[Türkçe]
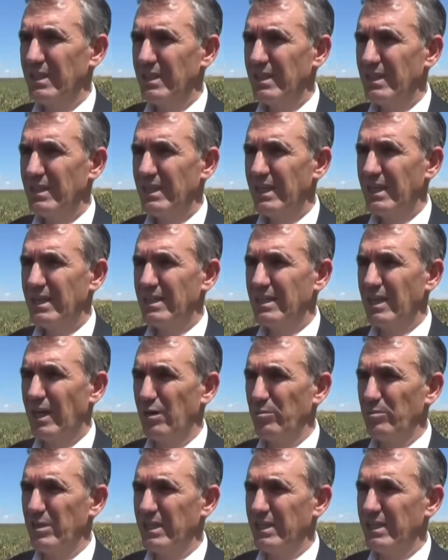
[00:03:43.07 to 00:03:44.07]
Yani
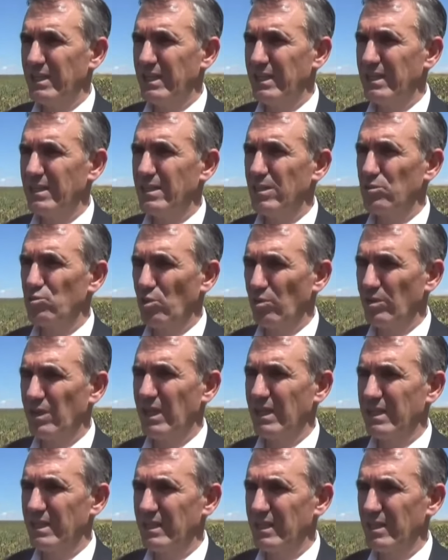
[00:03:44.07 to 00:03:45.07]
tahmin edilenin de çok
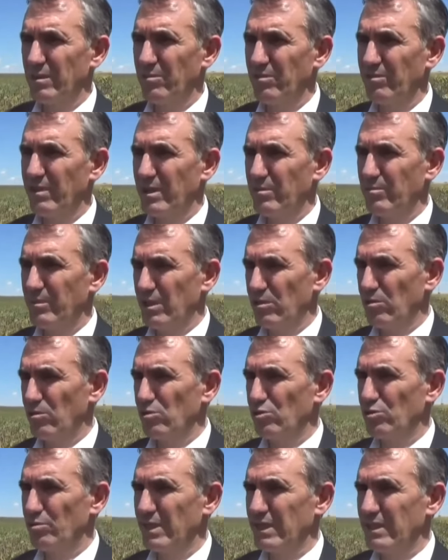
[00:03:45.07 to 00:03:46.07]
altında bir verimler
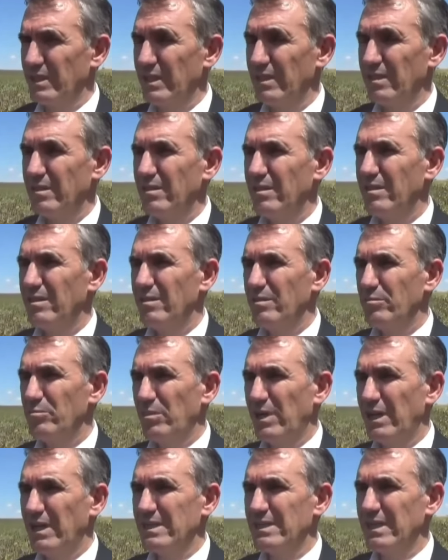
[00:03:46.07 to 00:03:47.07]
oluşmakta.
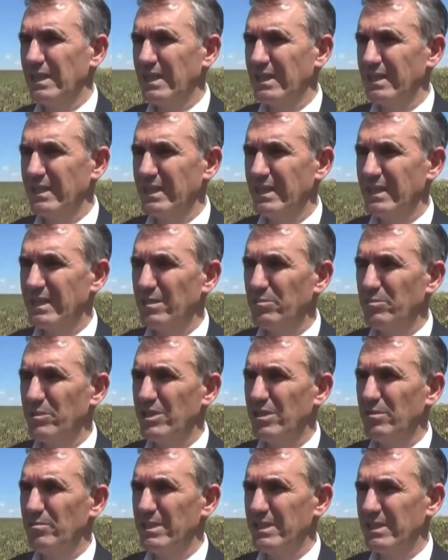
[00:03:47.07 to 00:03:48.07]
Bazı alanlarda
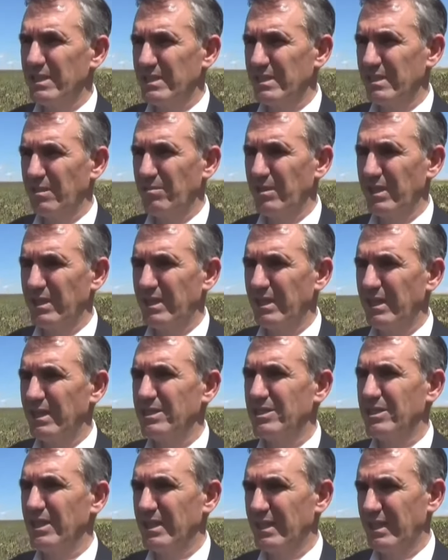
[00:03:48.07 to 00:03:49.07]
biçilmeyecek seviyede
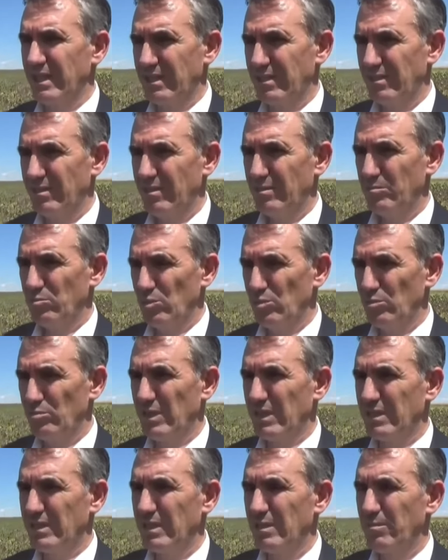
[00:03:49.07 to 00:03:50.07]
ayçiçekleri
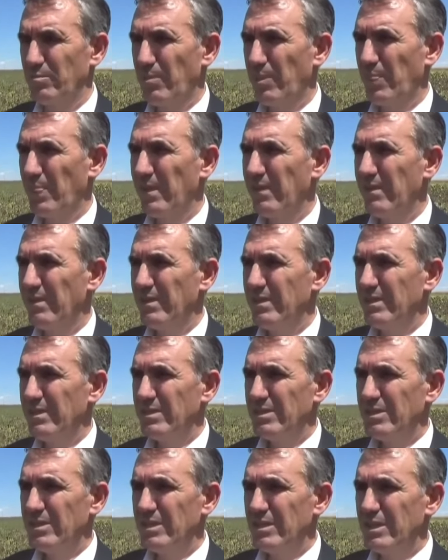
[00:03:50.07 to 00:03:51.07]
bulunmakta.
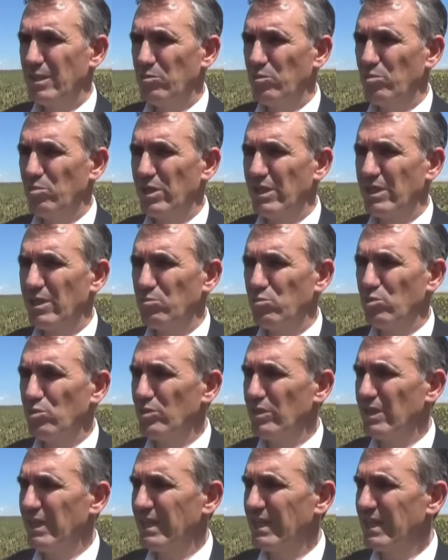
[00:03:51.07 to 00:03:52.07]
Şimdi tabii burada
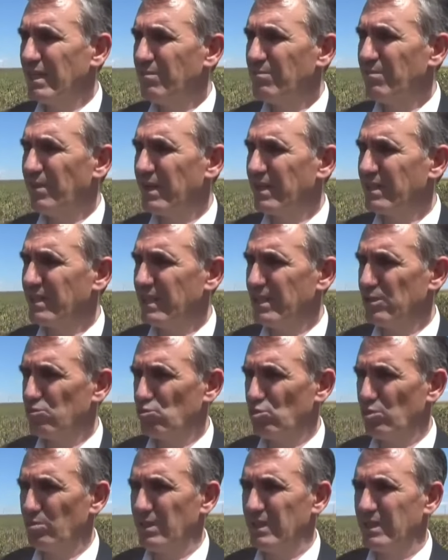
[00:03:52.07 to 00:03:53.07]
bununla ilgili farklı
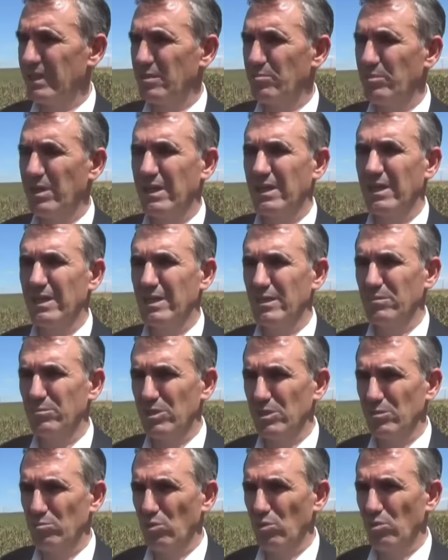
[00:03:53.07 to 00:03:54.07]
enstrümanlar,
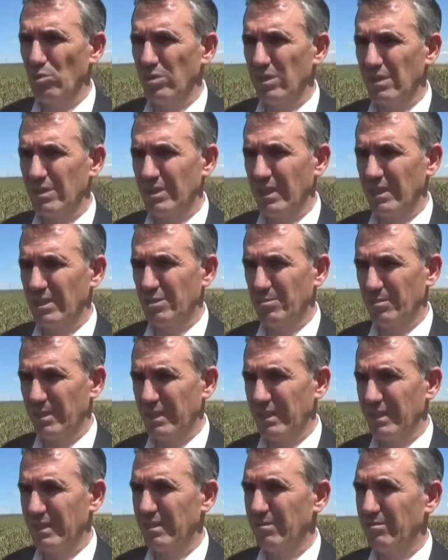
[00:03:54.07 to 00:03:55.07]
bakanlığımızın bu konuda
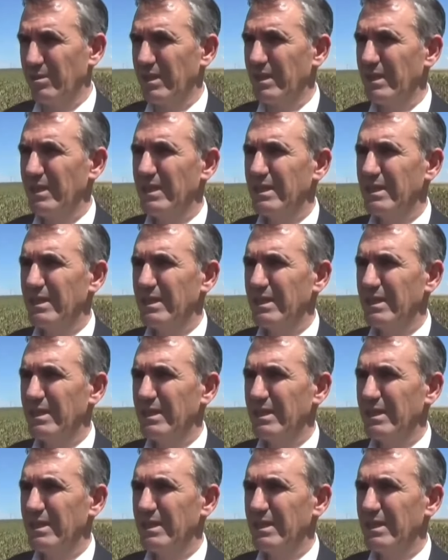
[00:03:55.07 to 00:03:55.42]
çalışmaları da var.